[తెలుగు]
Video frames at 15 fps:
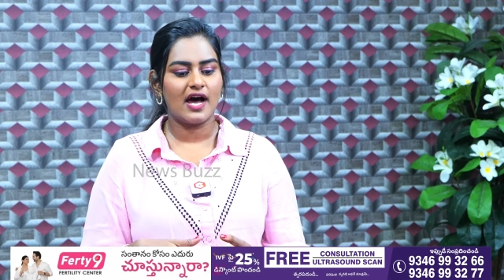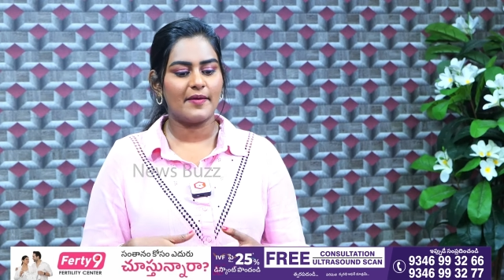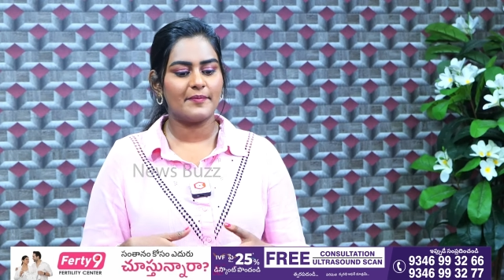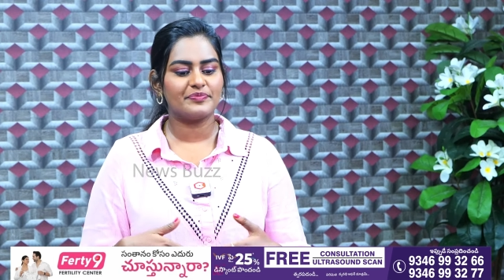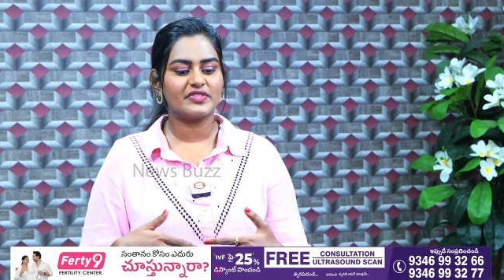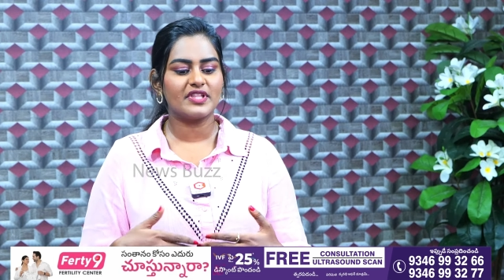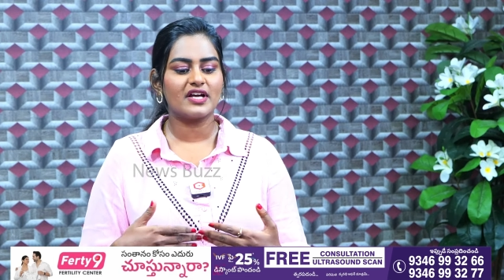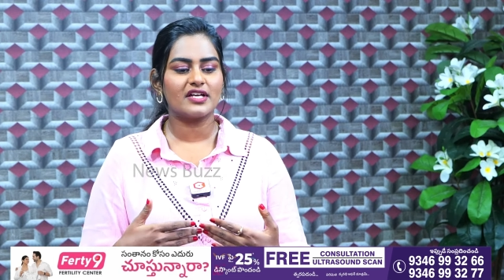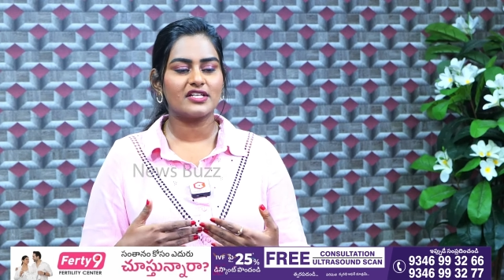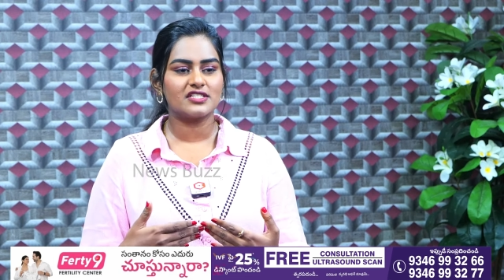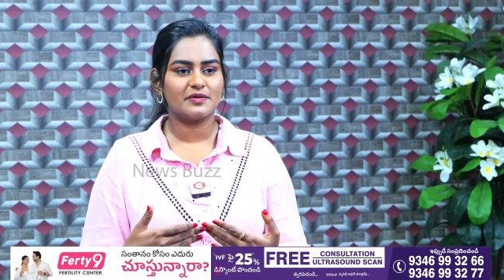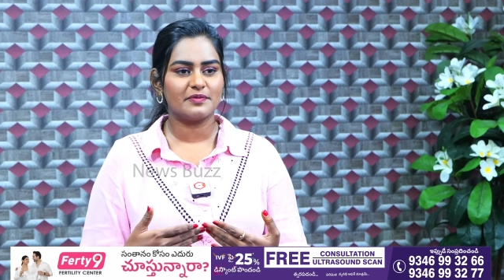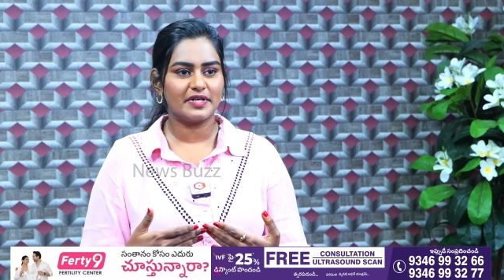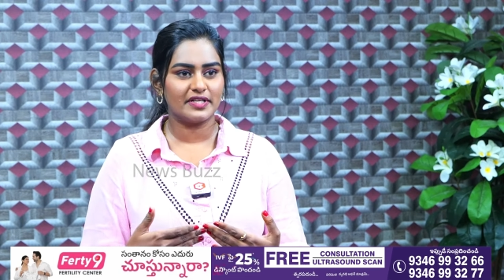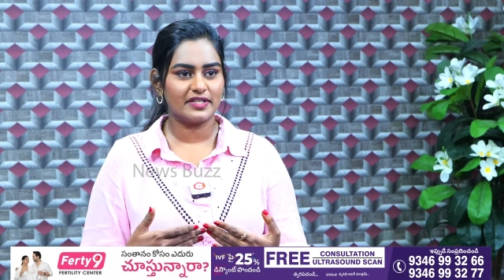అంతా
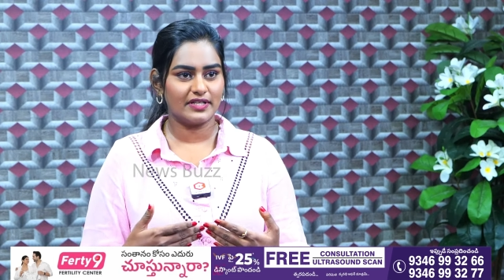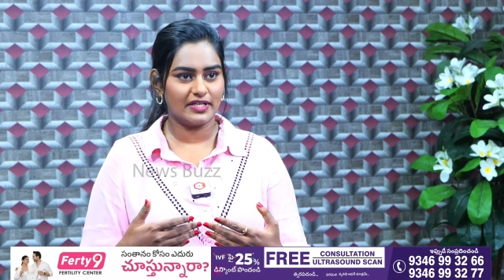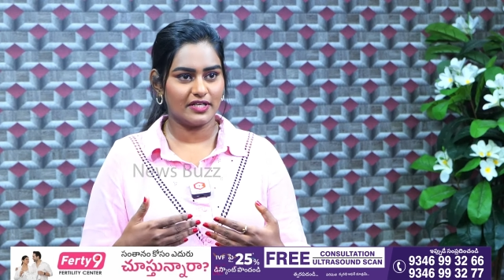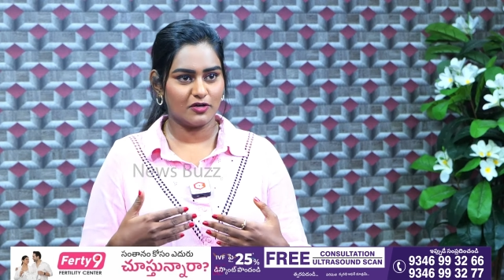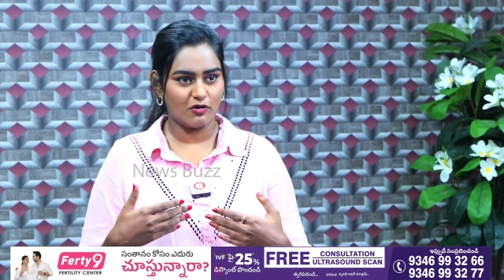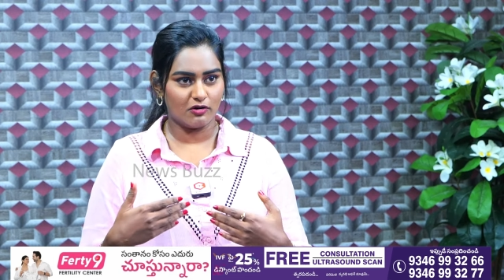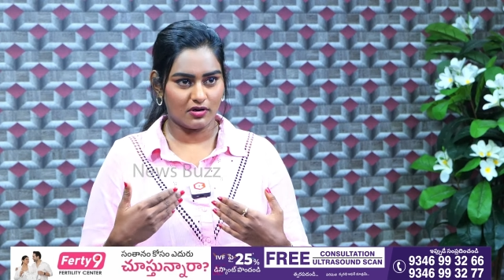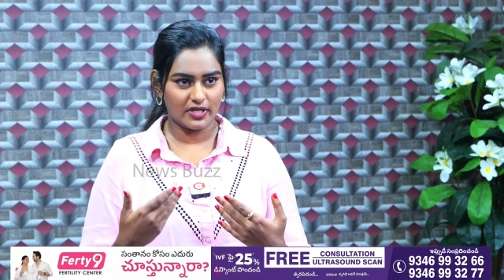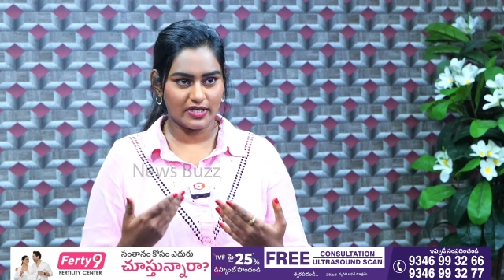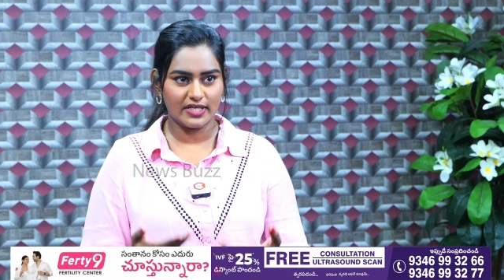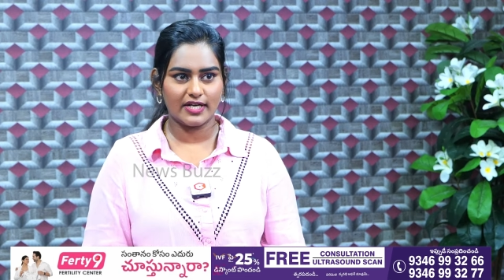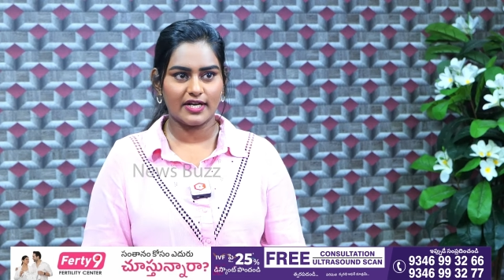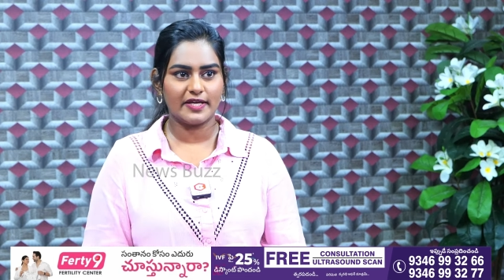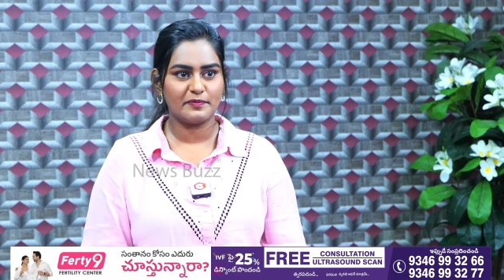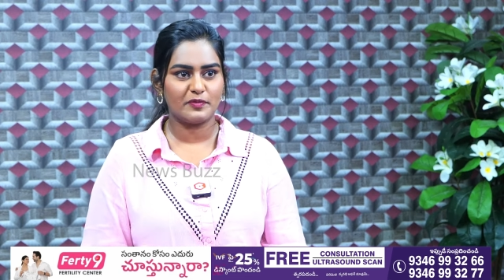కష్టపడి ఇంకొక
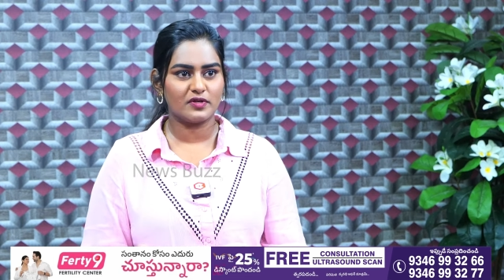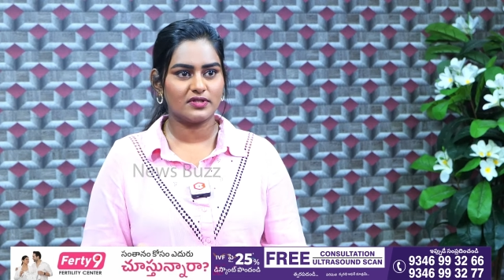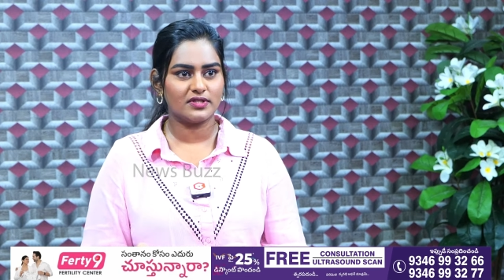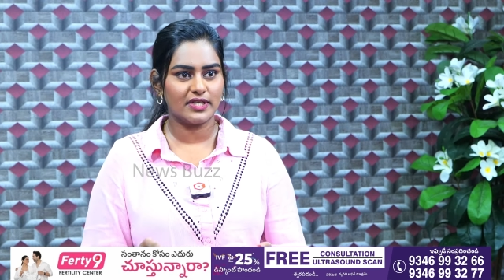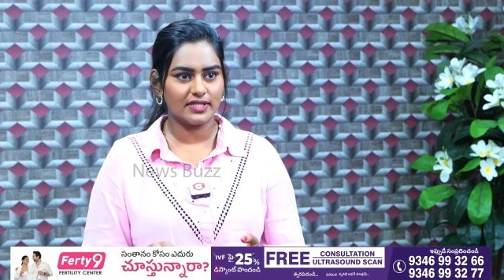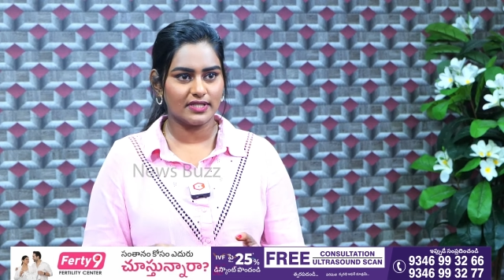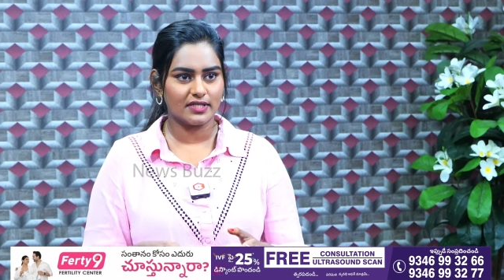ఇయర్ అయిపోద్ది